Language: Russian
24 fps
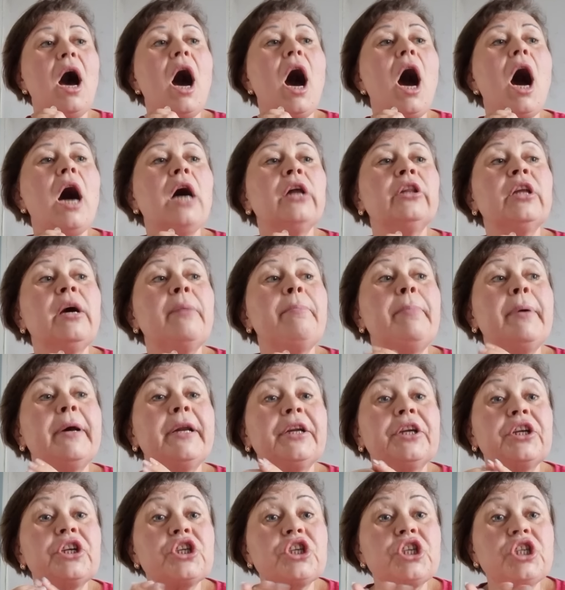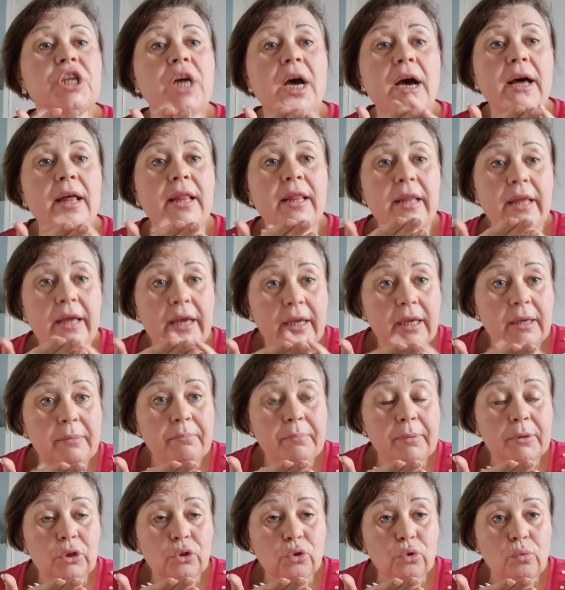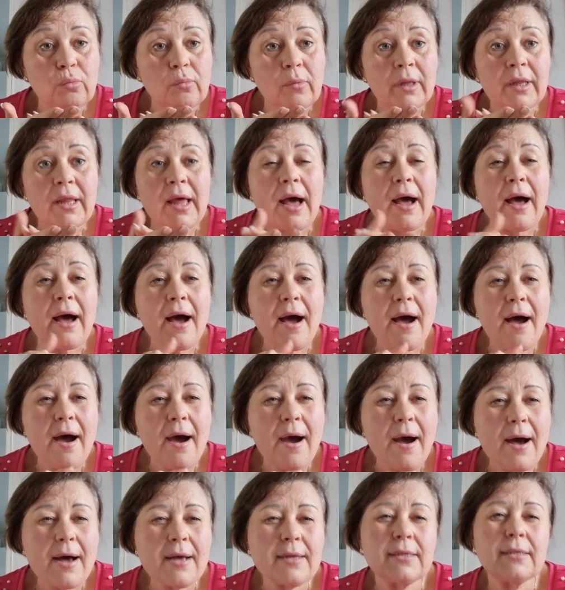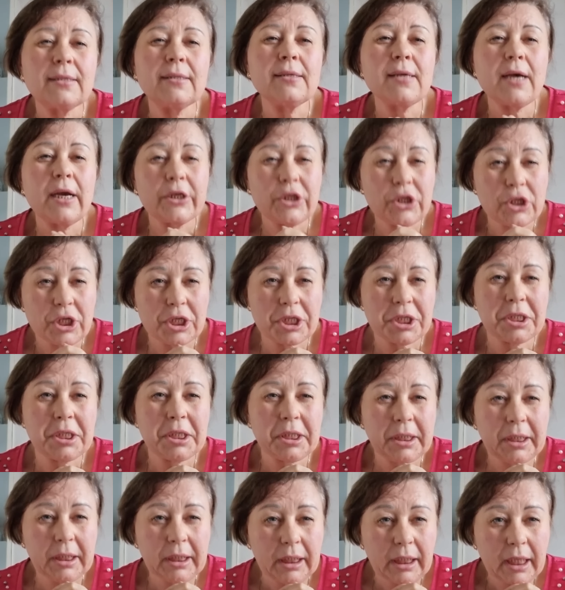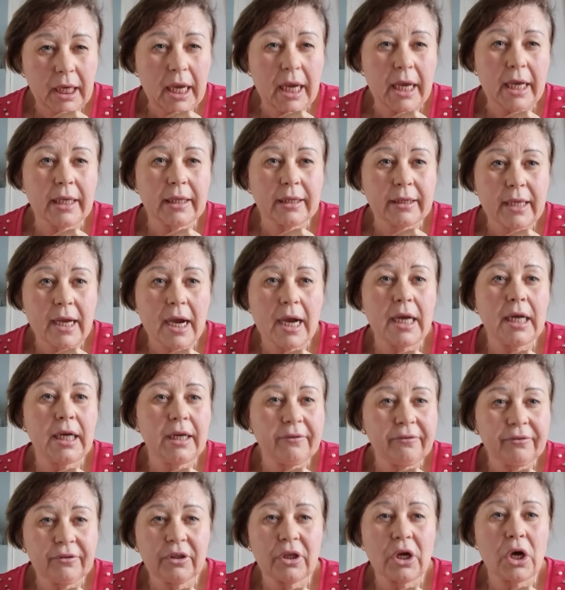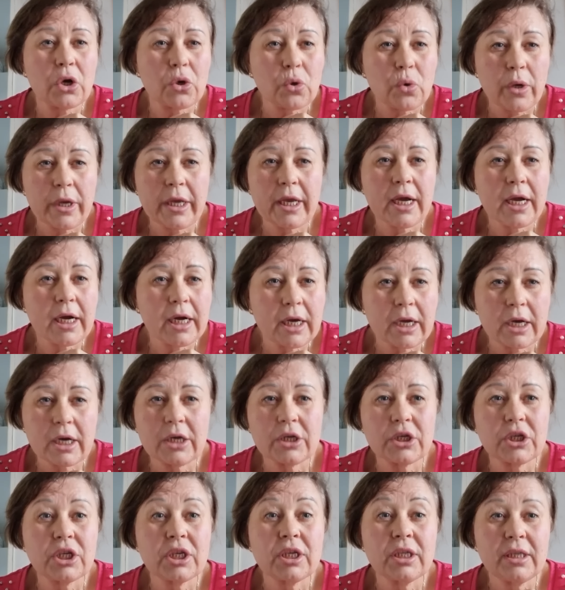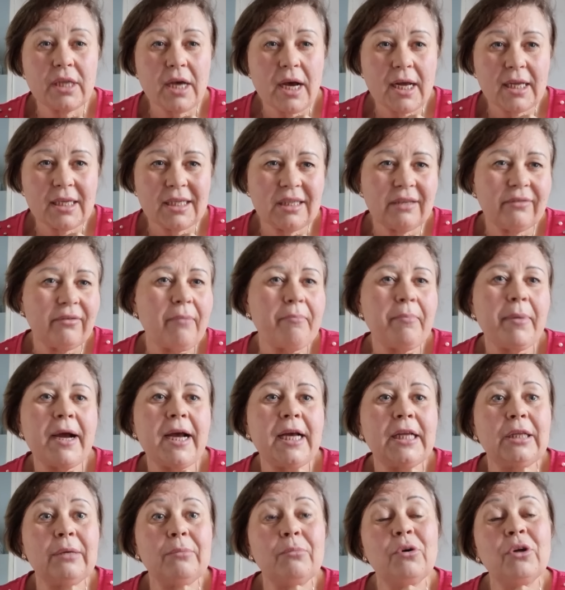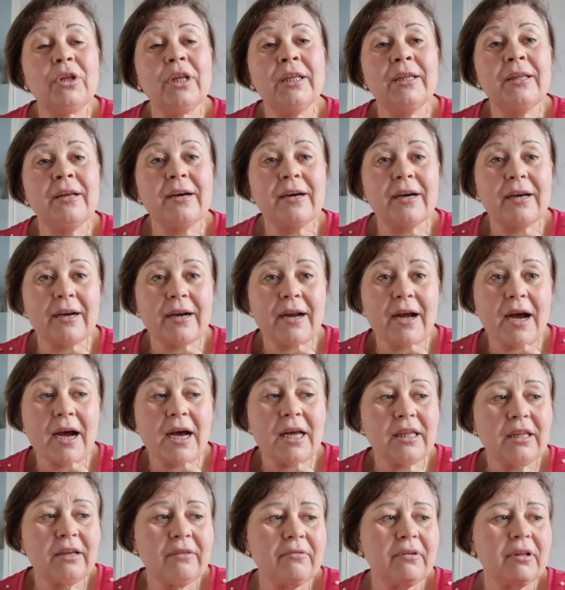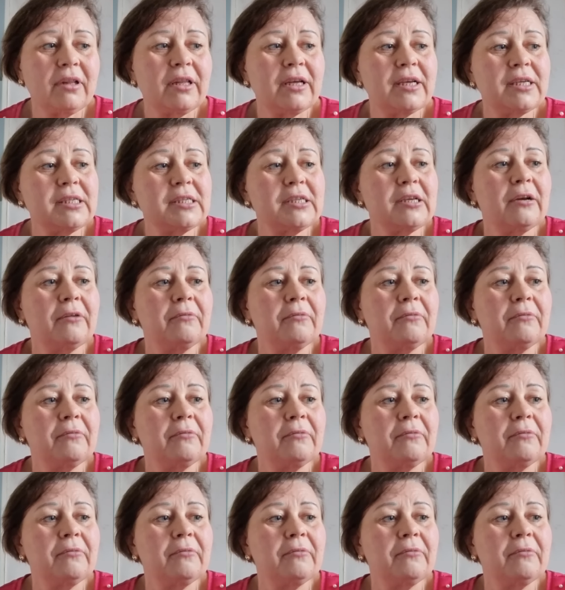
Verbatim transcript: Она порешала и подумала, ага, значит, ей дали второе гражданство, поэтому она так радовалась.